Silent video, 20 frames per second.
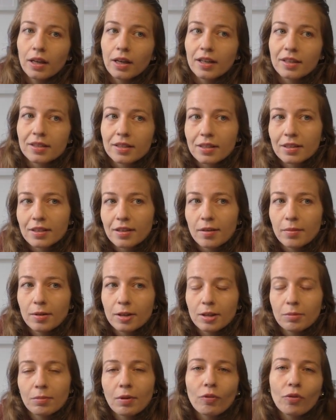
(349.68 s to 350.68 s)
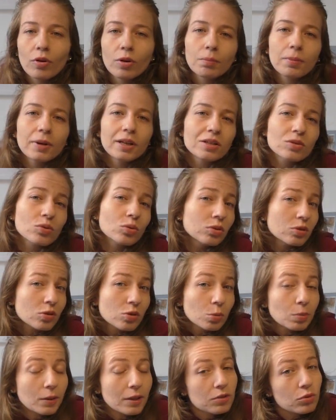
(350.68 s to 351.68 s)
Es ist aber immer von Person
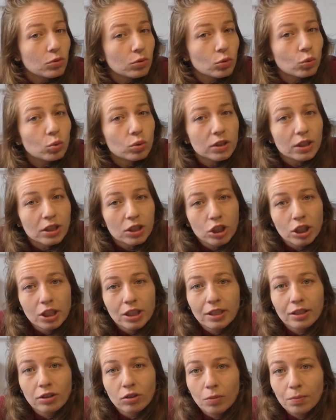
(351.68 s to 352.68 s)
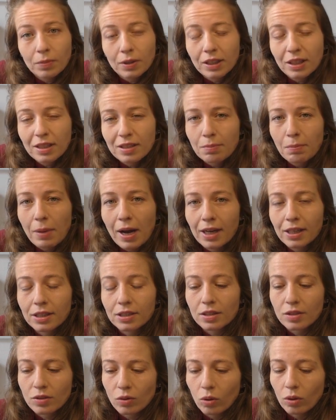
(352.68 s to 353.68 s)
zu Person unterschiedlich, ob man das
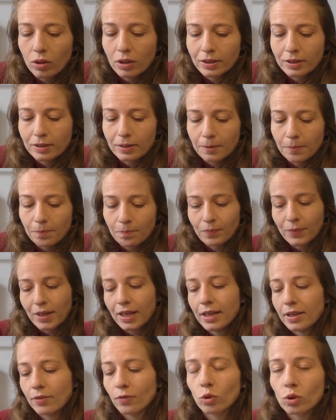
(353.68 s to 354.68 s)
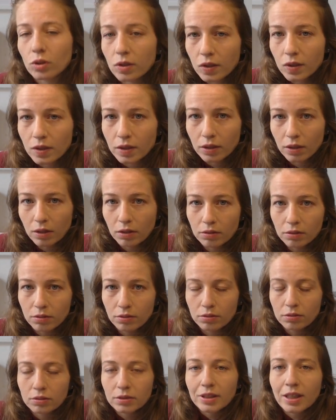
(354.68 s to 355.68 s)
machen sollte. Ich wusste,
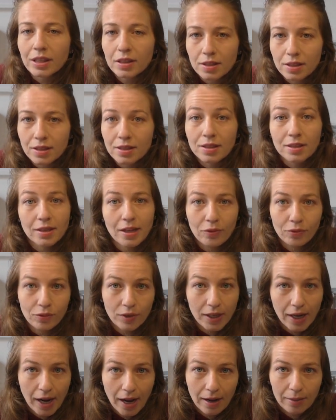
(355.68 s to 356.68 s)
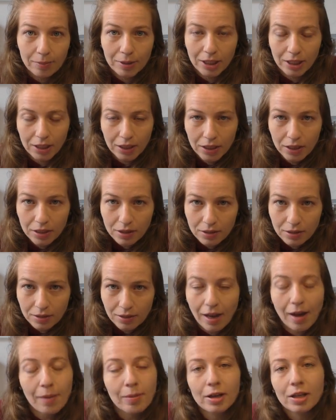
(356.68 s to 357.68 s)
dass das sehr viel Arbeit
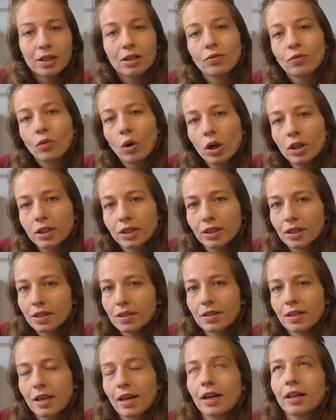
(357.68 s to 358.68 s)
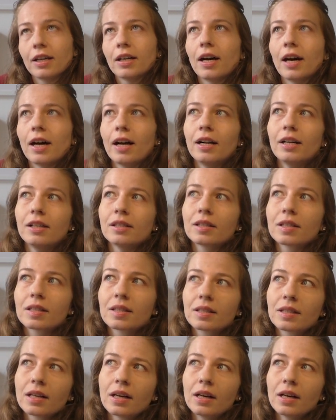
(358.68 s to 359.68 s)
ist, aber ich wollte das gerne
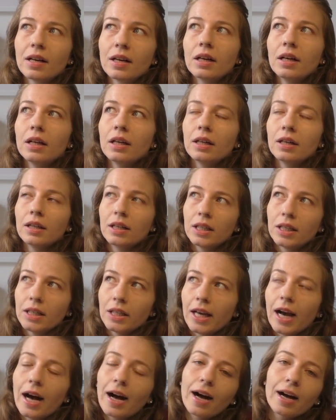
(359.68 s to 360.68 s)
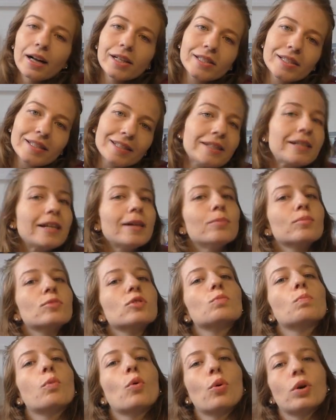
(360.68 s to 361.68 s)
als ja, als
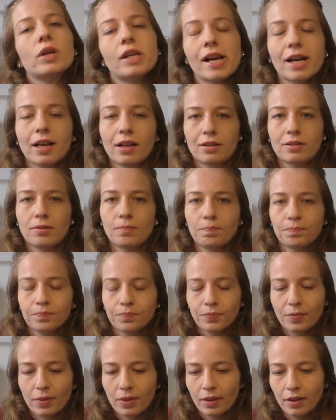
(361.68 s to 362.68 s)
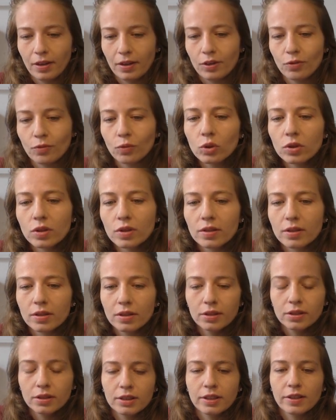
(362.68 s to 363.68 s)
Lebensprojekt ich wusste,
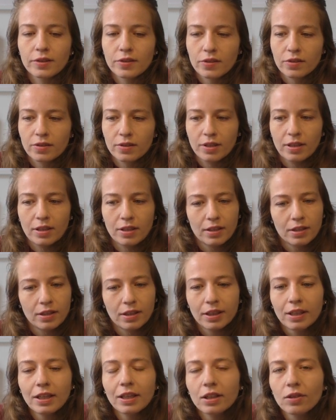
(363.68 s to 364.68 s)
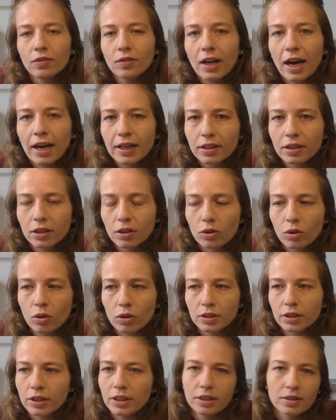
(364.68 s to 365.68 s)
dass ich nicht wie andere
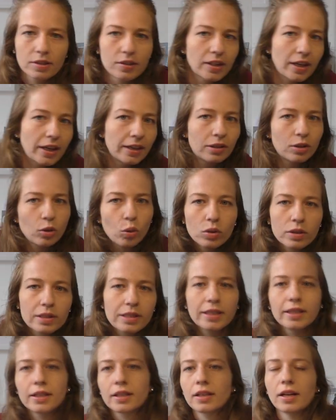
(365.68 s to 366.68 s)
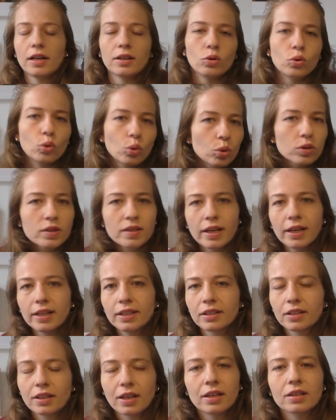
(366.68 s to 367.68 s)
Leute jetzt direkt loslegen kann und
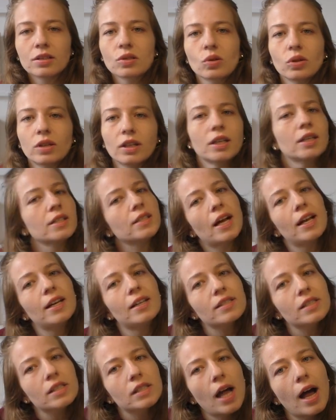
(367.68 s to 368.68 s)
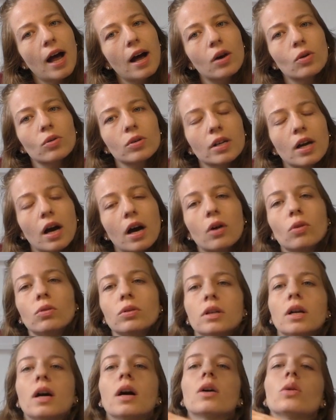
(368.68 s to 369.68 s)
losreiten kann, sondern dass alles nach und nach
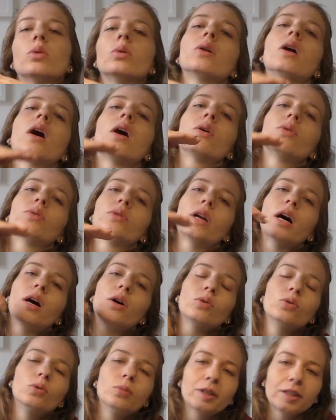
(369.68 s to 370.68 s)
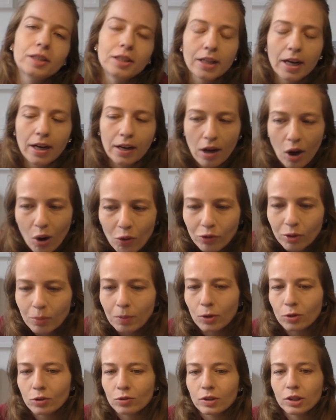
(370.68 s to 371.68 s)
und nach und nach und nach über die Jahre
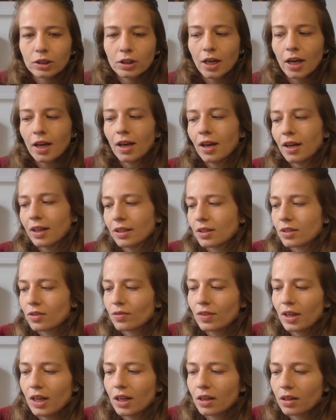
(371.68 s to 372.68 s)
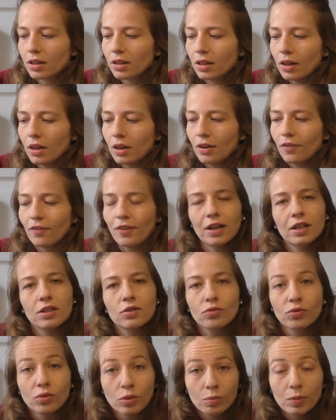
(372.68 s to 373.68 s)
aufgebaut wird. Deswegen war
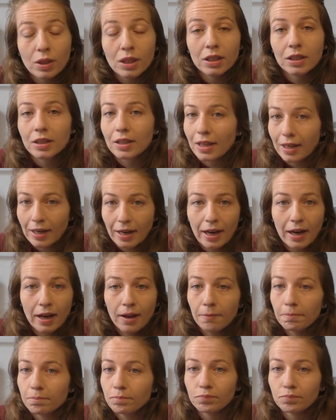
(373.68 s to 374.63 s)
das für mich klar.